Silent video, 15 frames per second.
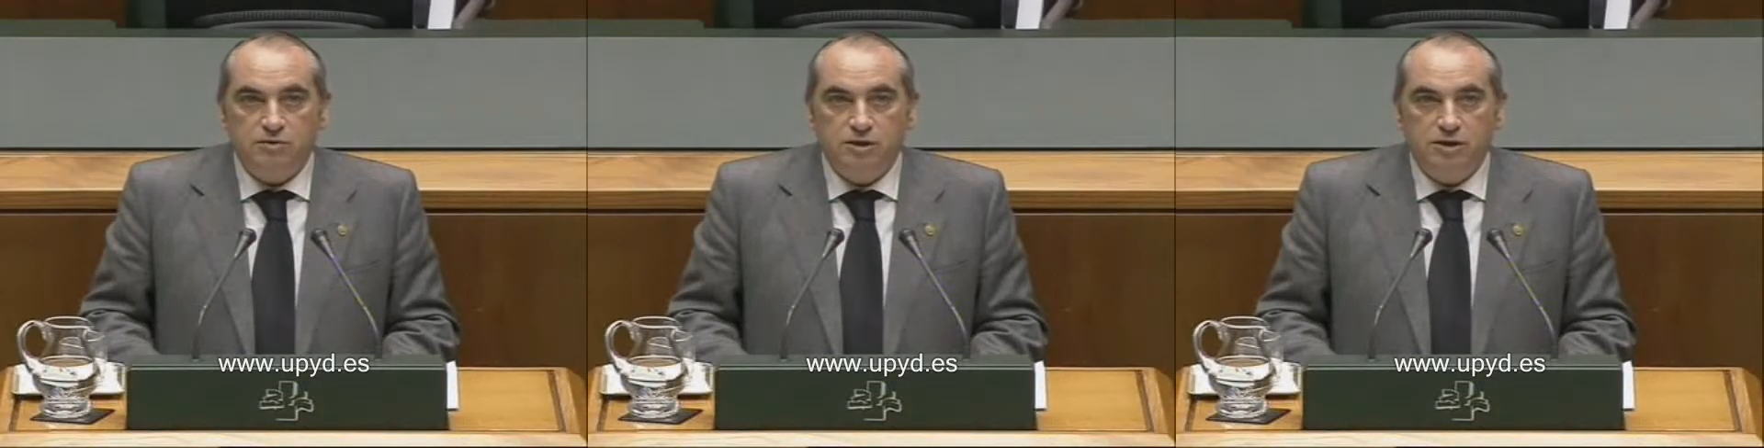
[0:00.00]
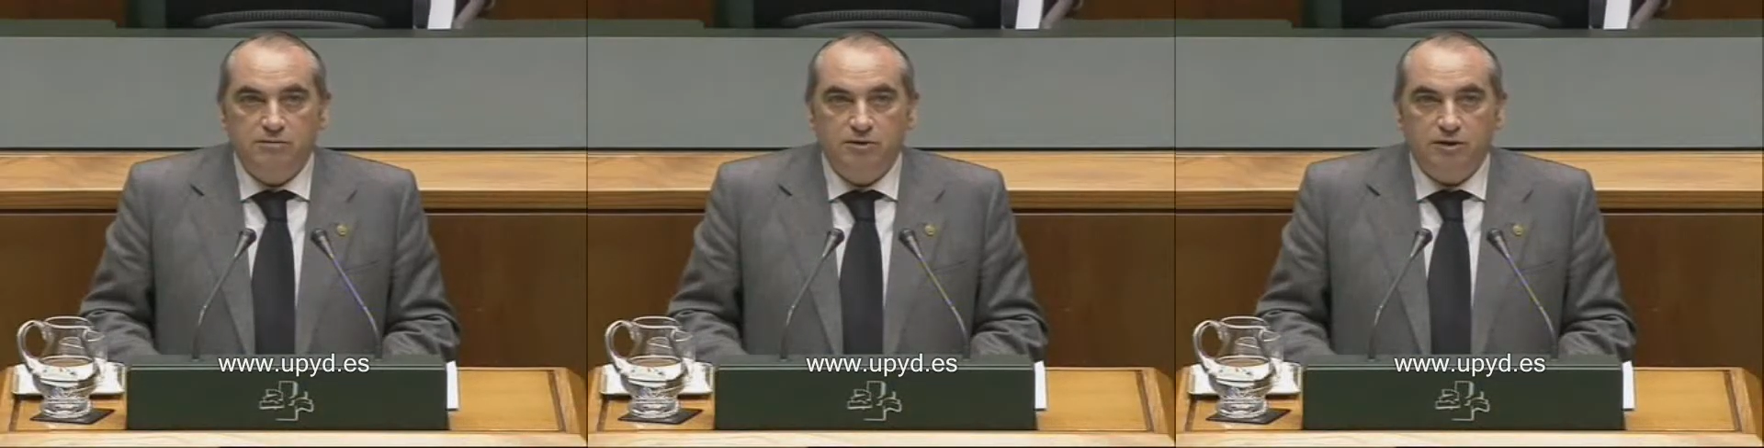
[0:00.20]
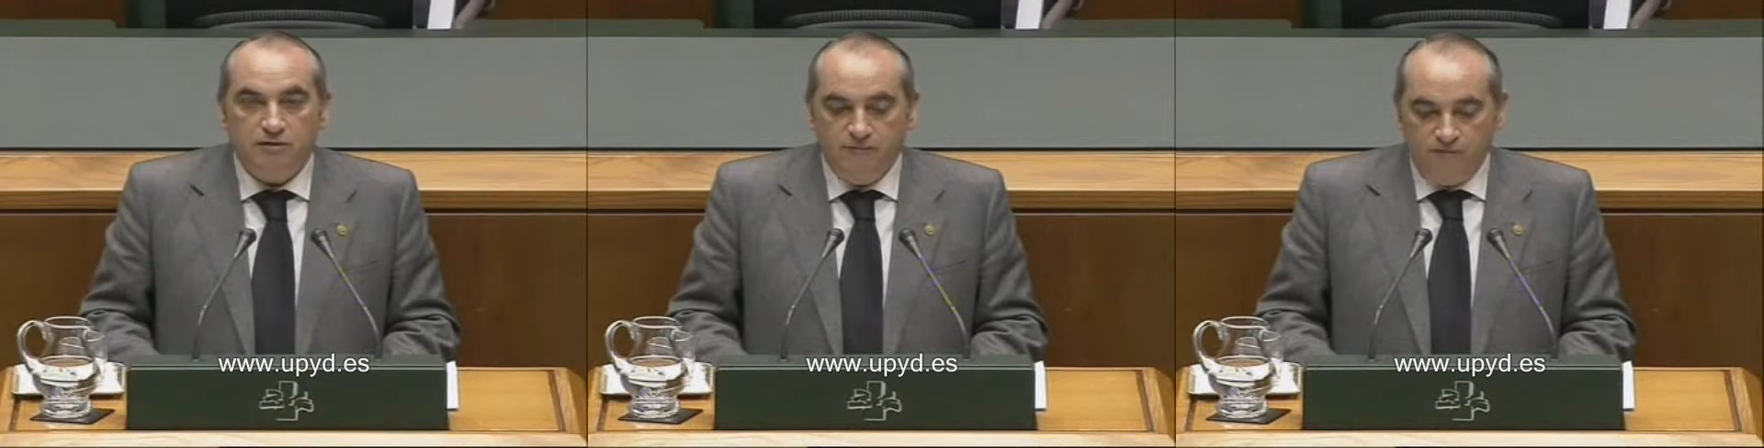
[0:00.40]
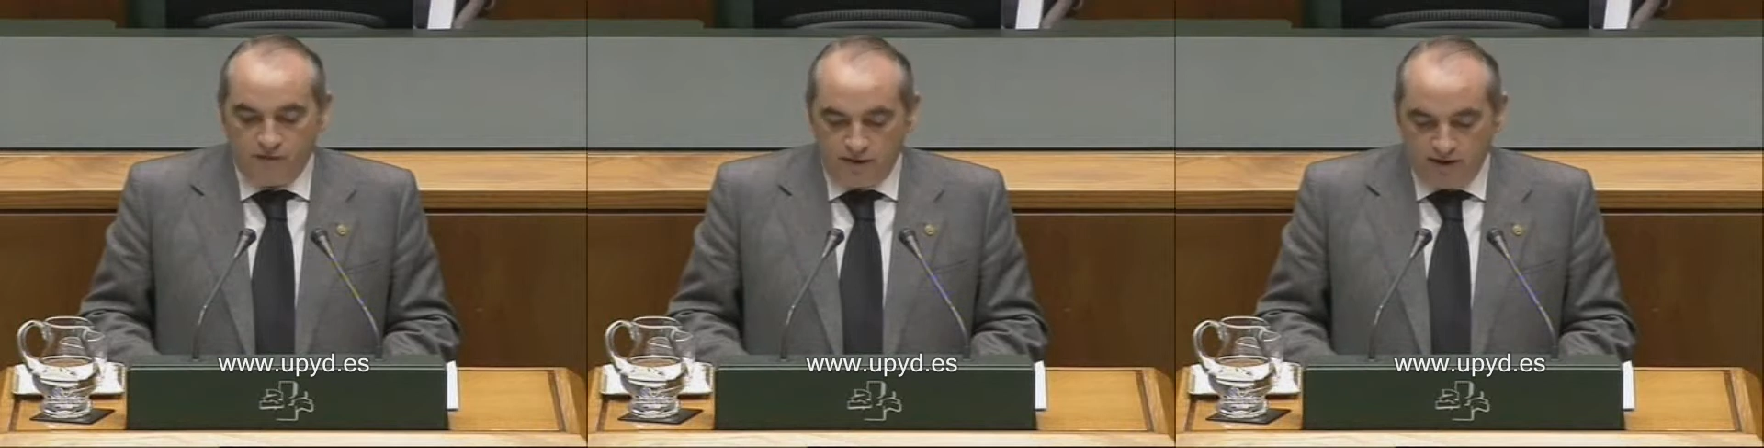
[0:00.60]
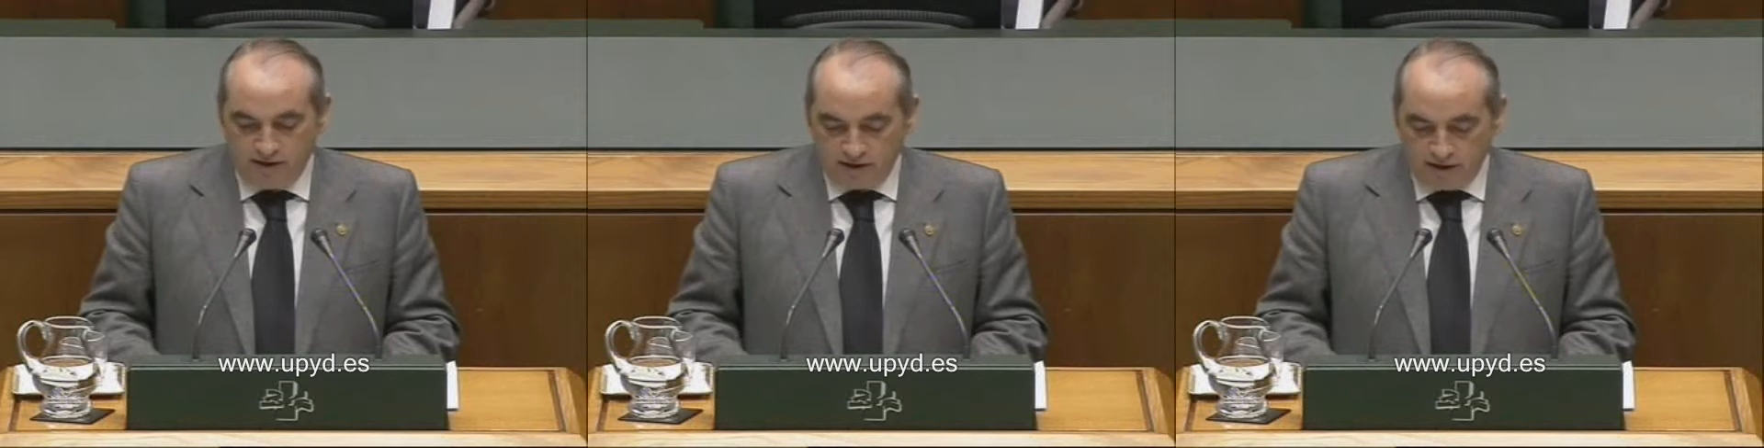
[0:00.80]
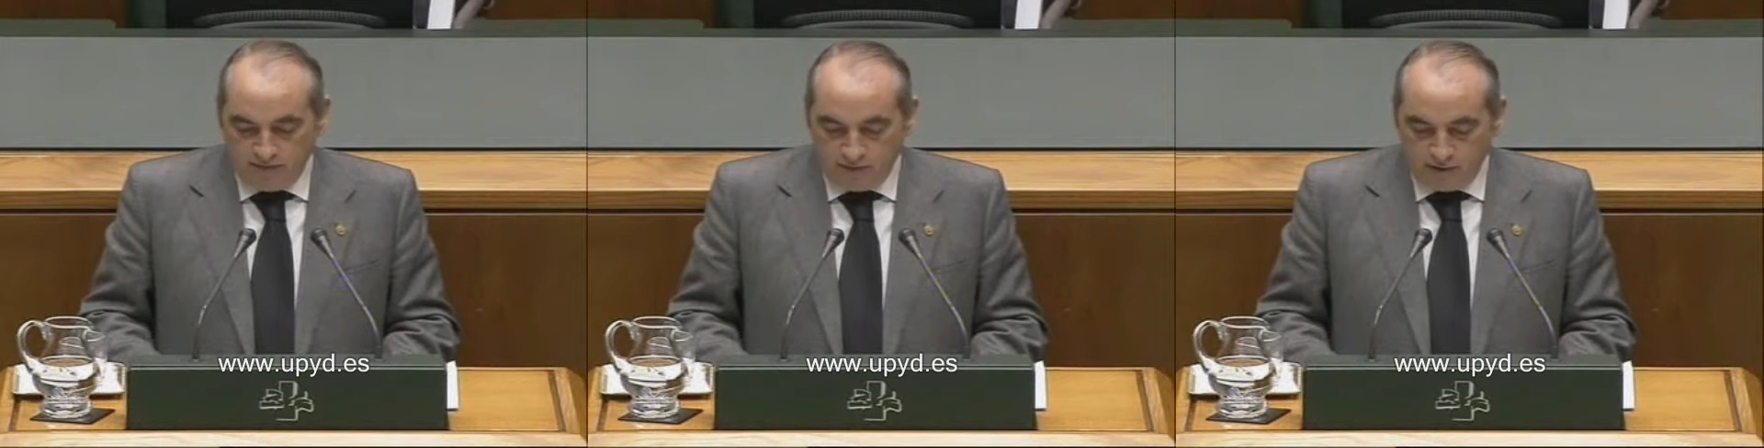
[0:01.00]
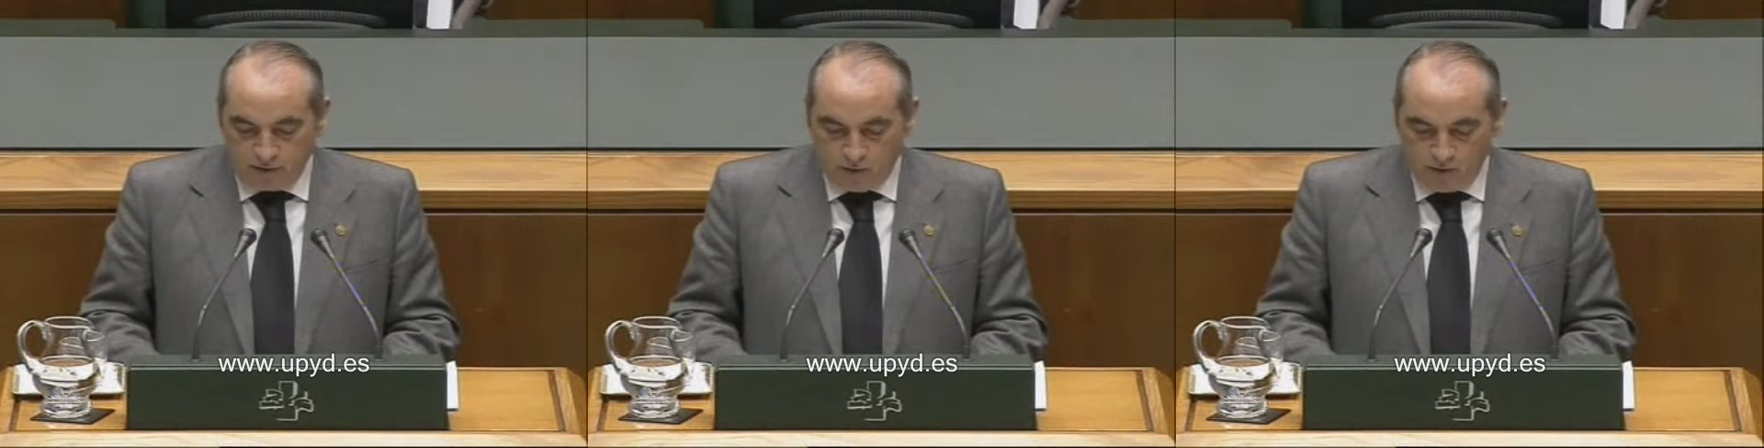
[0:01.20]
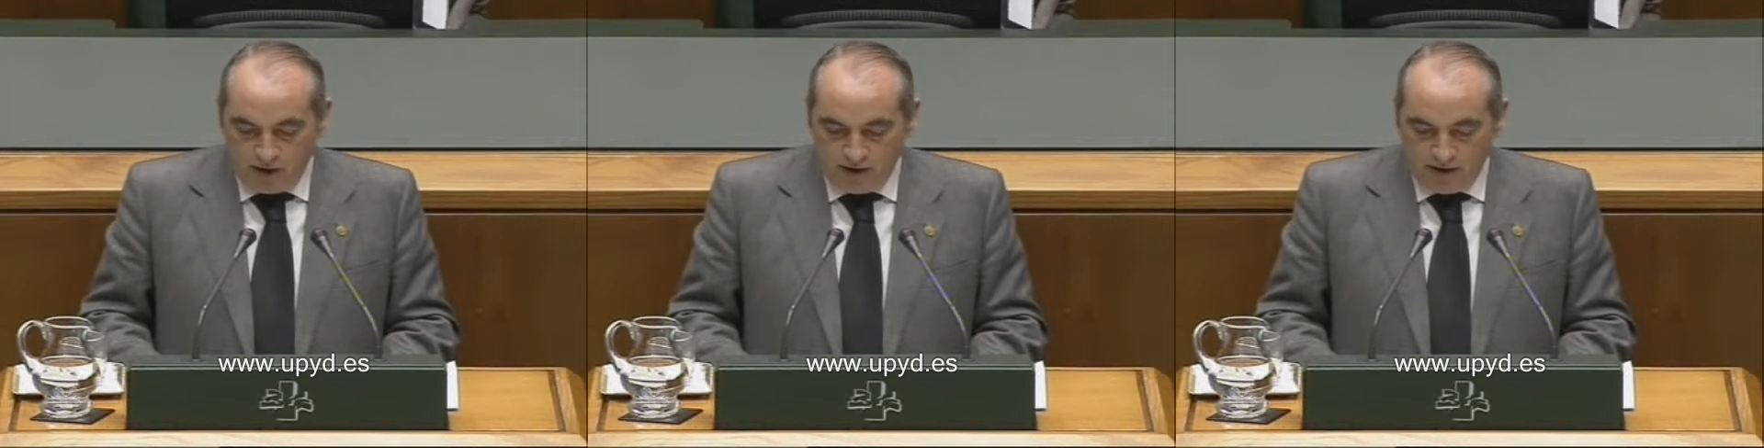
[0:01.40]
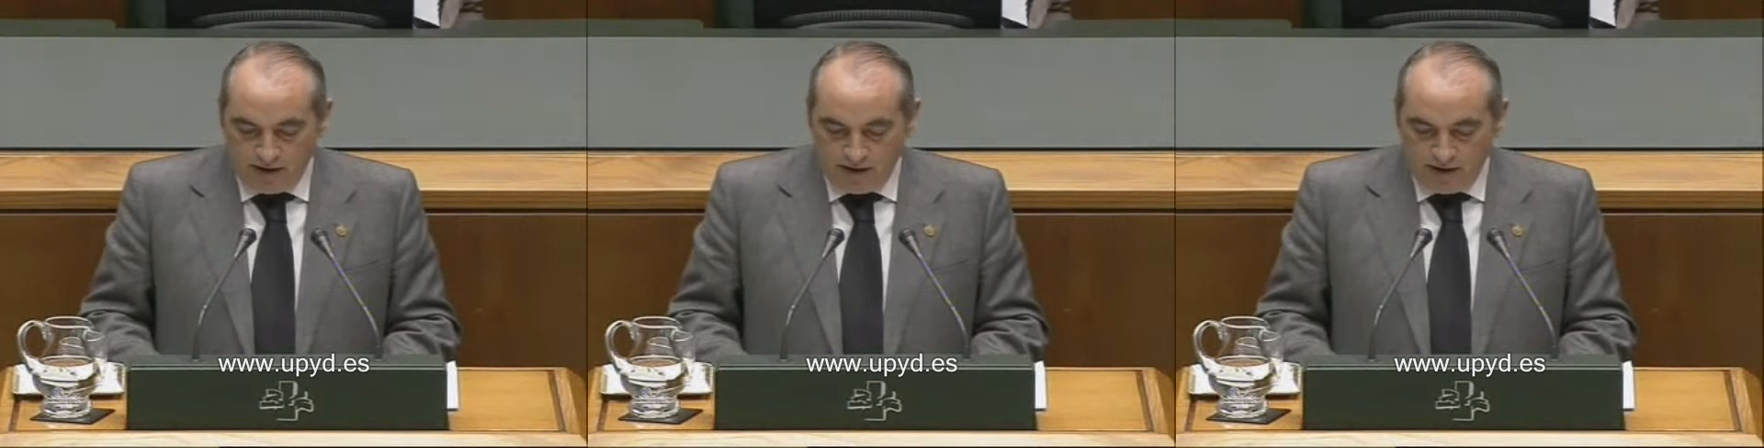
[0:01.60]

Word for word: Diputación Foral de Guipúzcoa